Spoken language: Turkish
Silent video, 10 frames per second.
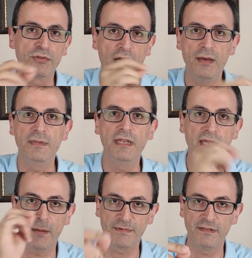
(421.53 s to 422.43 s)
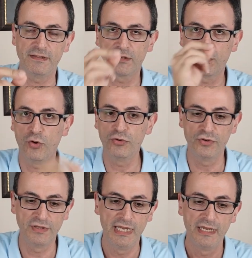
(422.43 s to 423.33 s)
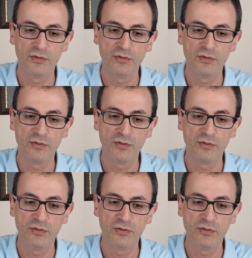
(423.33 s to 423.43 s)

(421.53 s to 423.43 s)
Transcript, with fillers: bu tahmini yaptın, koydun.